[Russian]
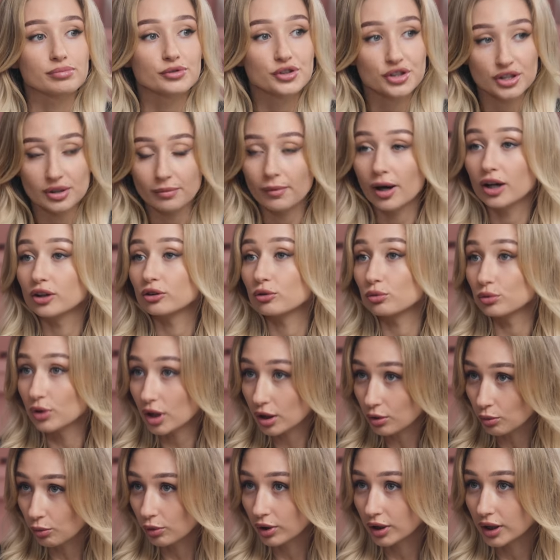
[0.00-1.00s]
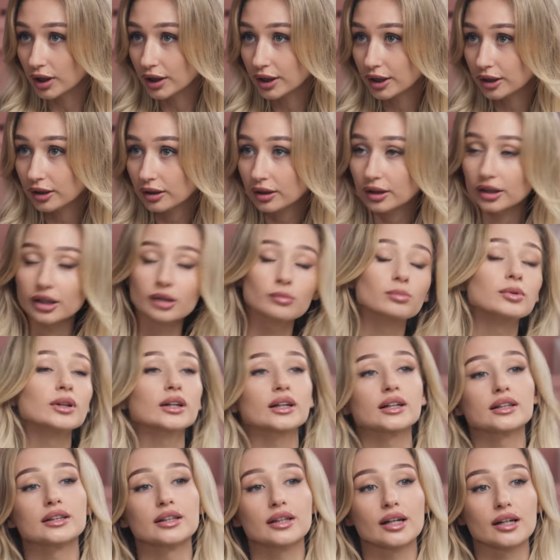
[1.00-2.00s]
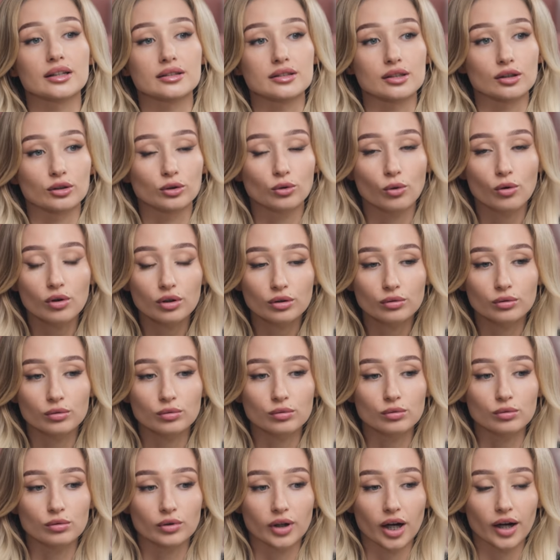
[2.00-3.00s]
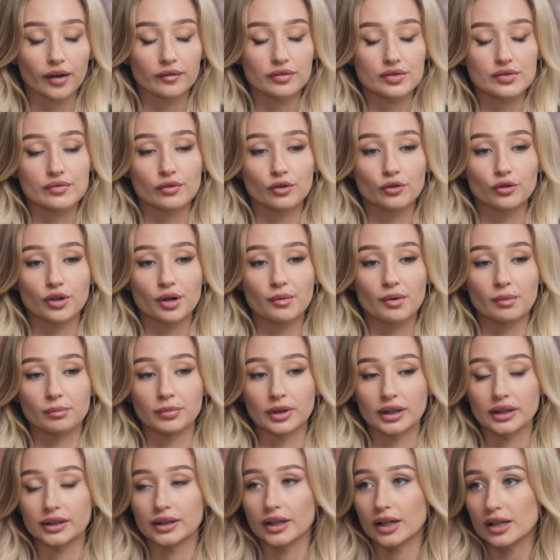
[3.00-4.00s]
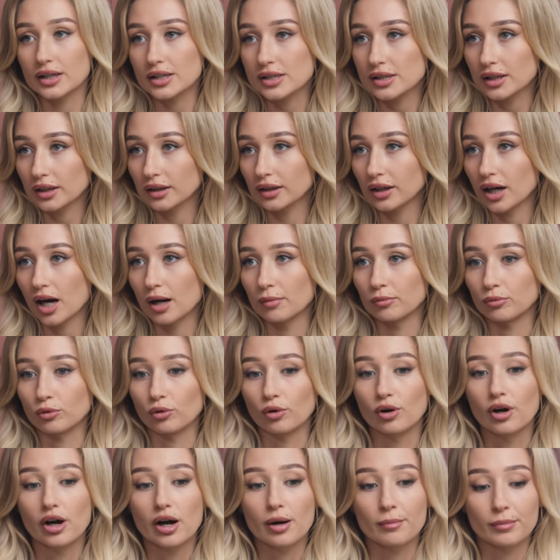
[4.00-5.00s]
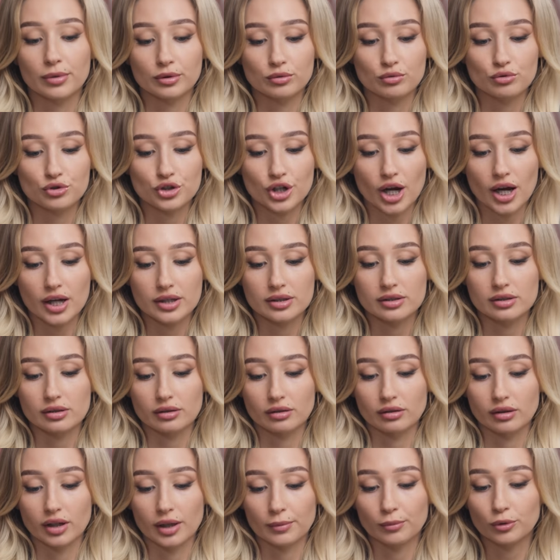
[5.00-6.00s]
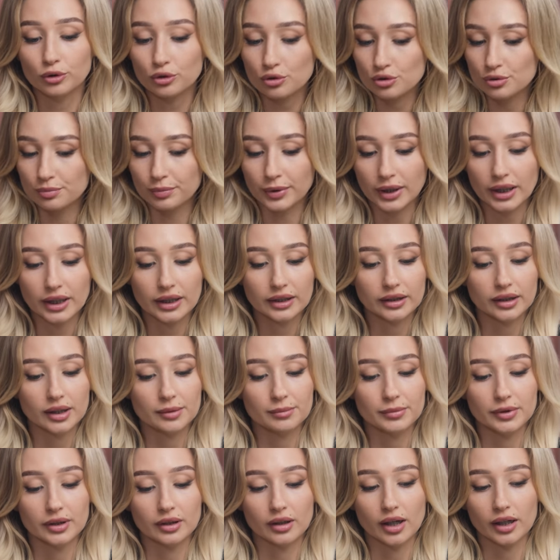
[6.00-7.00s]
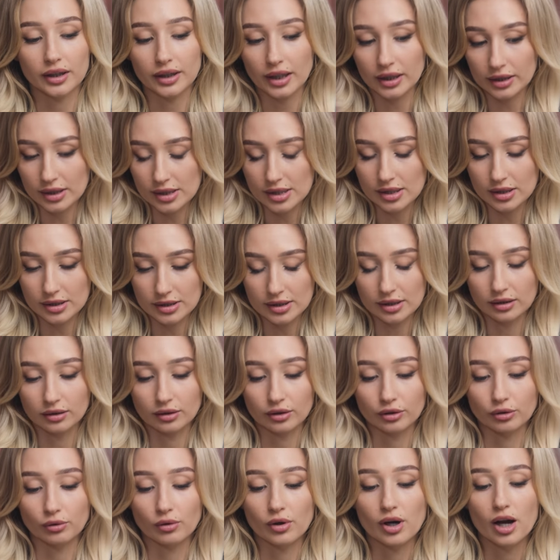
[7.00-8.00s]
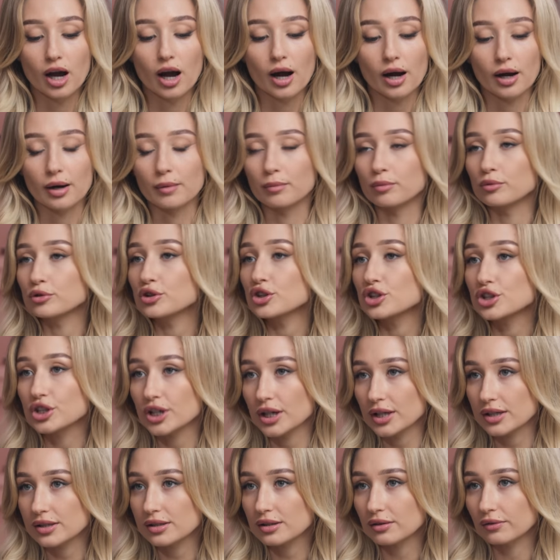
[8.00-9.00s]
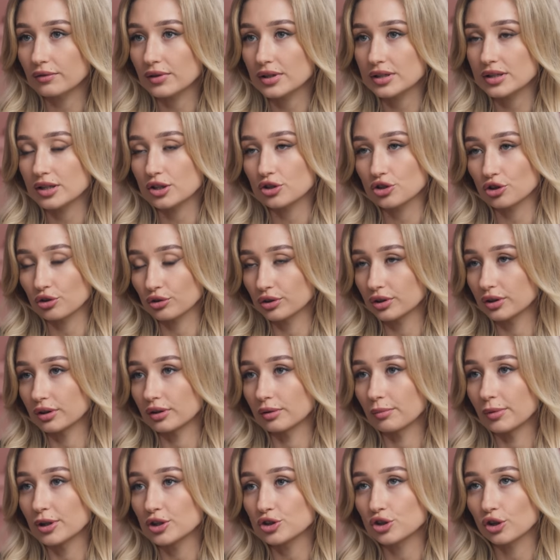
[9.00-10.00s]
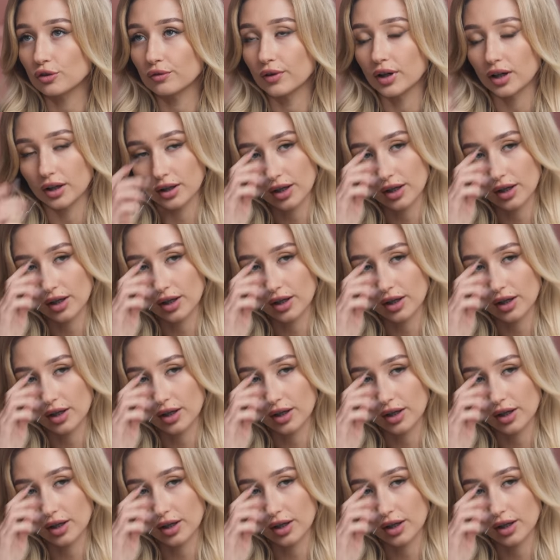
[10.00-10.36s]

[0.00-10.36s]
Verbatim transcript: снимать туда ролики и mm-hmm. благодаря ТикТоку, как в свое время благодаря Инстаграму, получать э, работу с брендами, как я это и делаю, а, путешествовать за счет э, большого